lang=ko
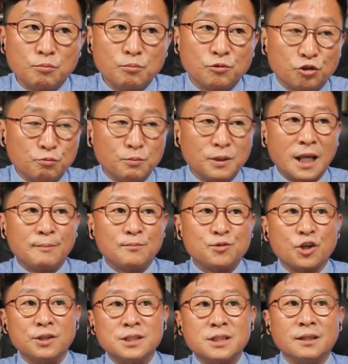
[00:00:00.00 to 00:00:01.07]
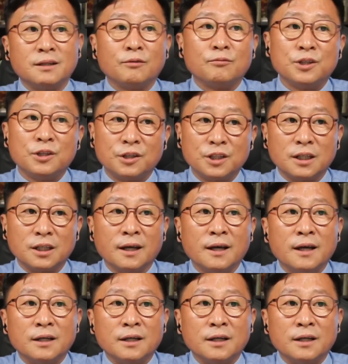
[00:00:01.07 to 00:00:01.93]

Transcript: 국민의힘 전신 의원이